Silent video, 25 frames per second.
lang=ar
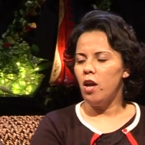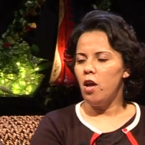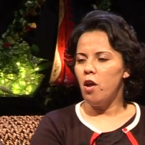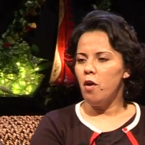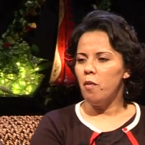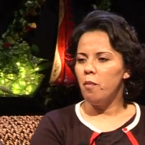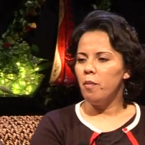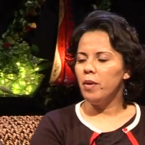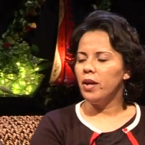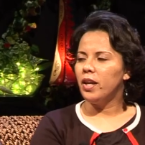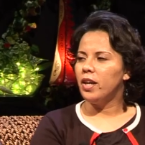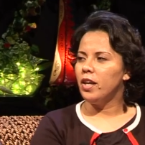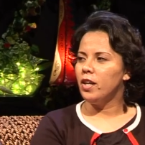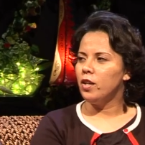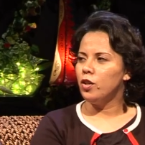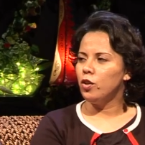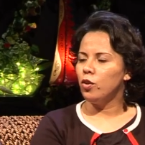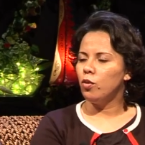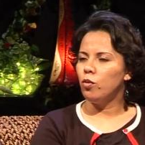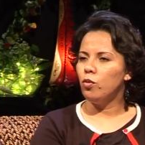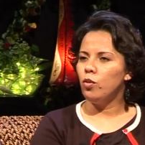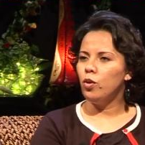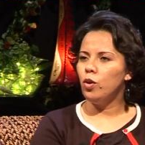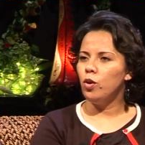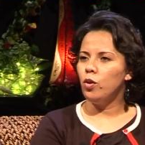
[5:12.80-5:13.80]
ما كانش
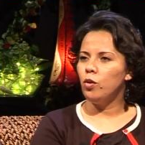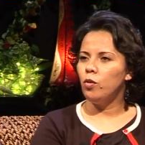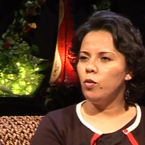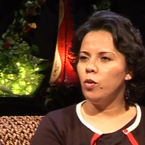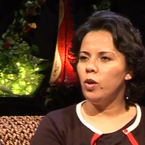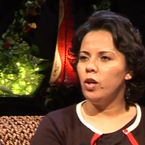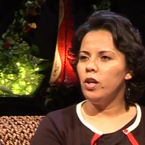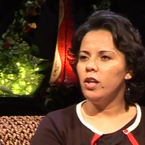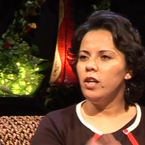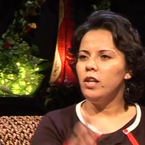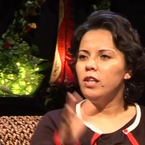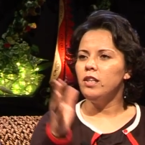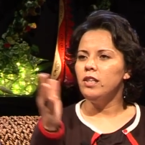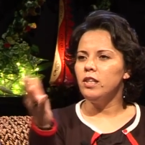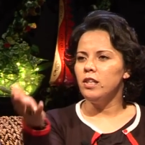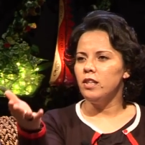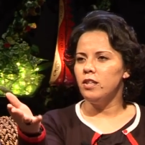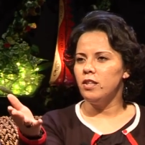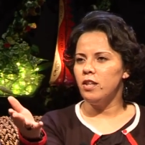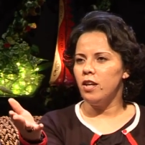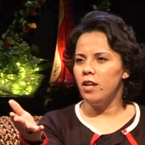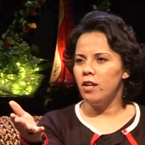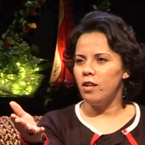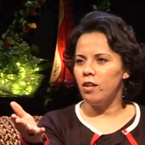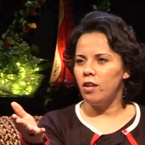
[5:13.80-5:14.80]
يقول لهم أنت
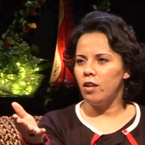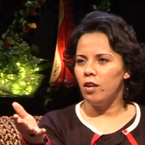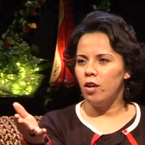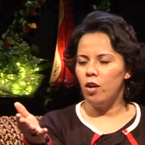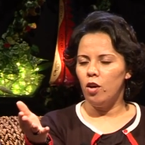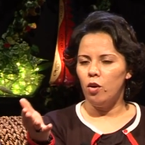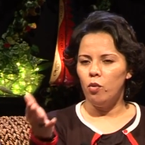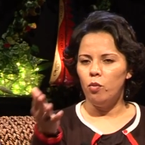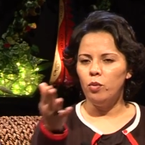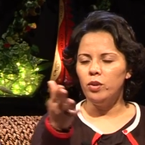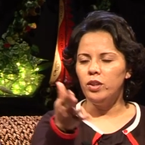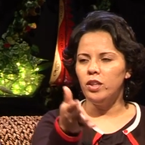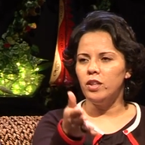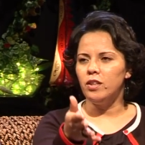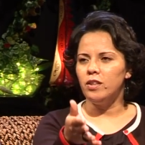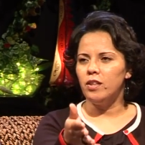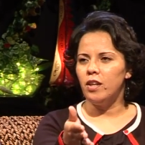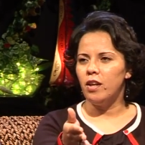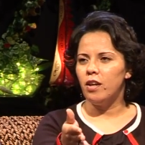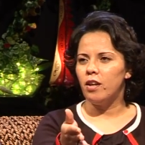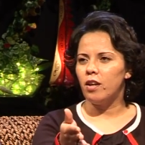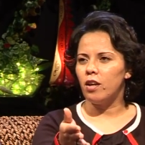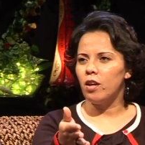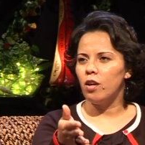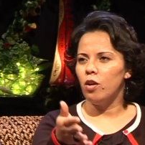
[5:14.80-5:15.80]
زاني وانت
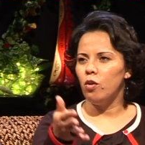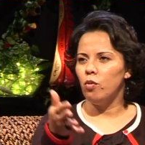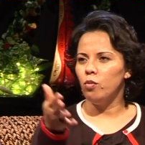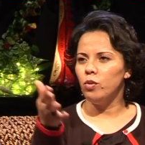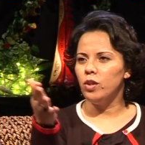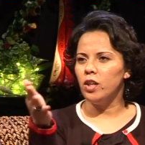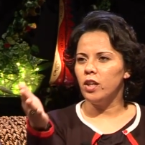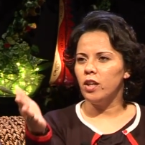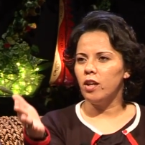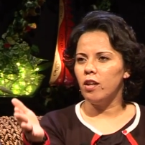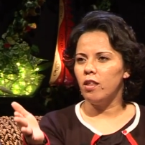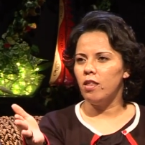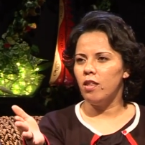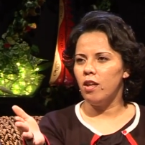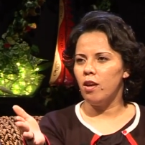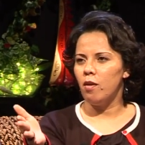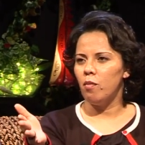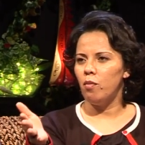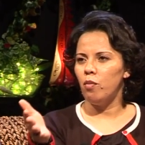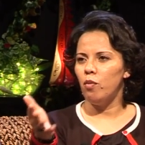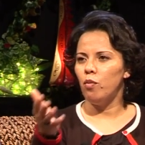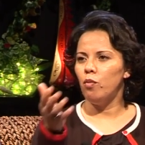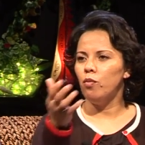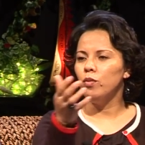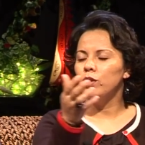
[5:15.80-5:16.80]
سارق وانت كذاب ما
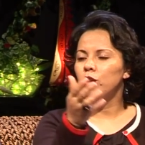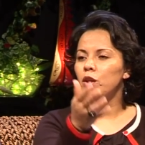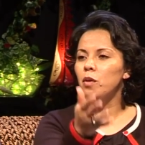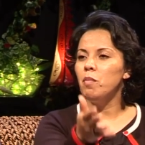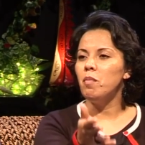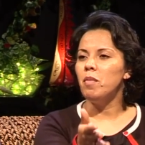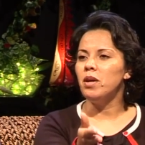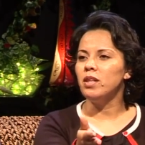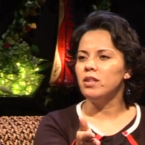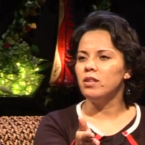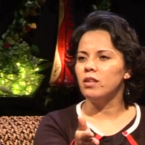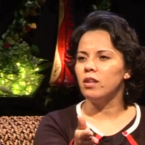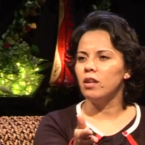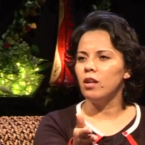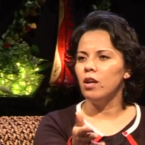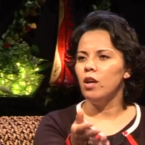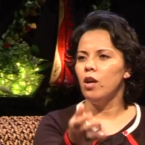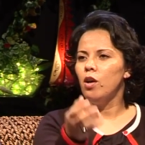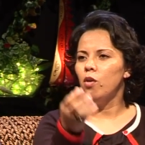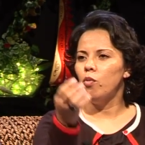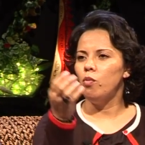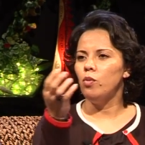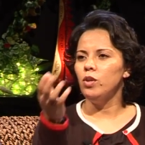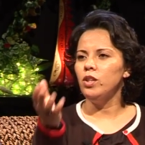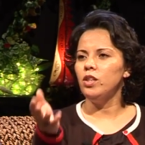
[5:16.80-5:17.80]
كانش دين ما
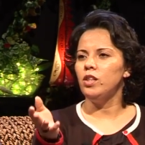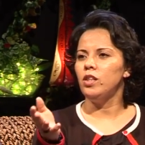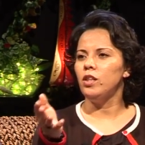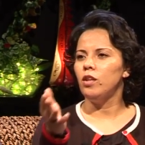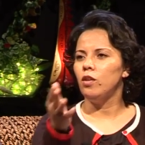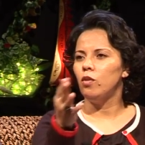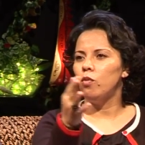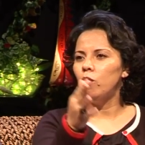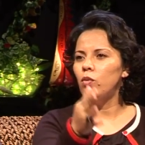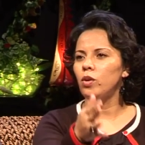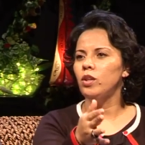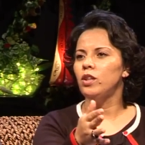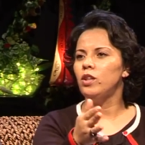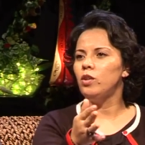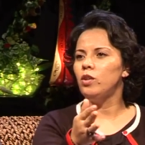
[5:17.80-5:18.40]
كانش دين وانت